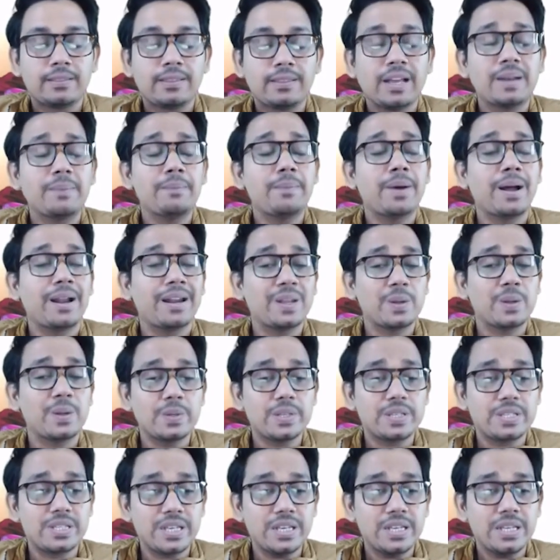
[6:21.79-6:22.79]
তার মানে
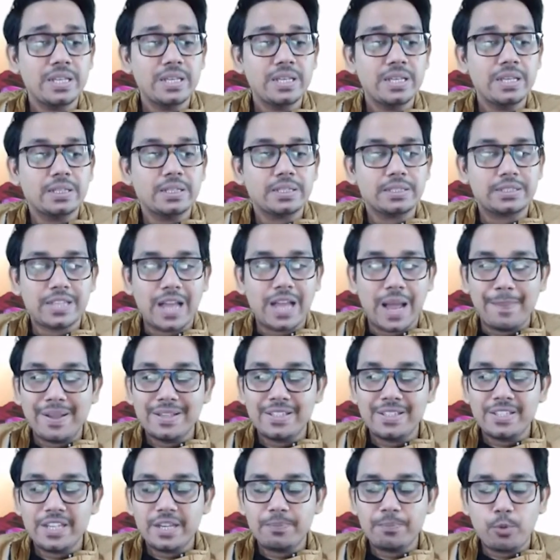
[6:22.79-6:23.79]
হয়েছে
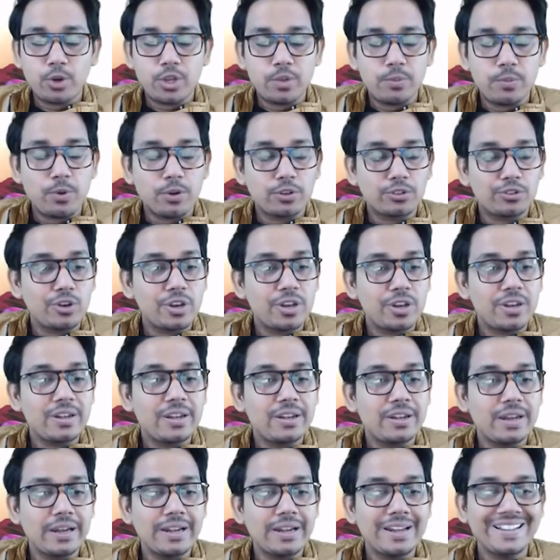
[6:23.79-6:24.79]
সামাজিক পরিবর্তনের
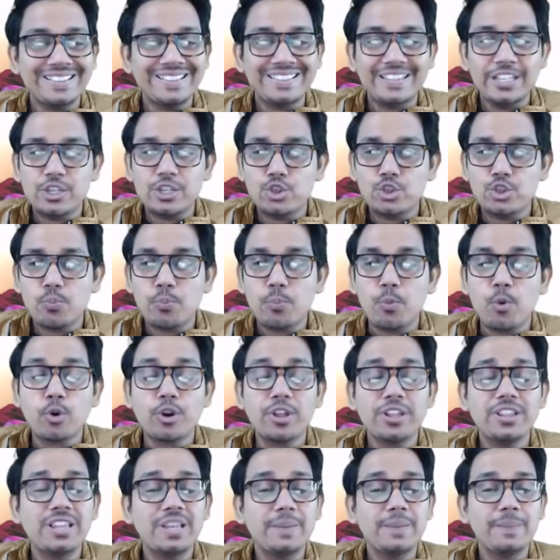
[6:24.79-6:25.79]
নির্দিষ্ট
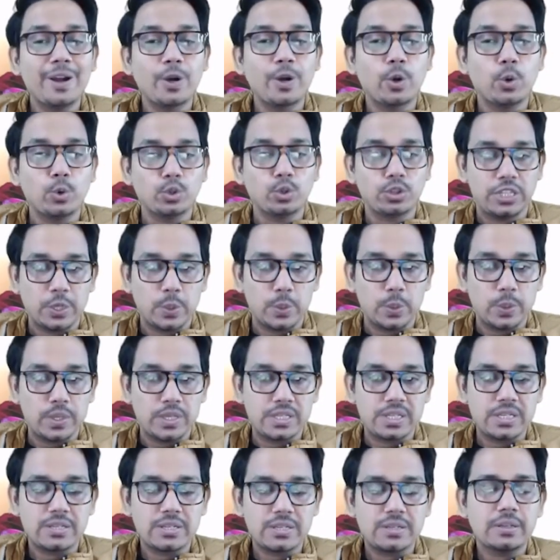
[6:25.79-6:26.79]
পরিধি বা গতি
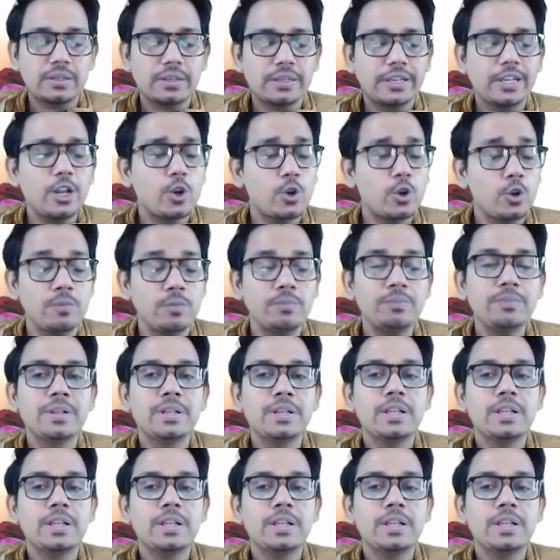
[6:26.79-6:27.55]
রয়েছে কিরকম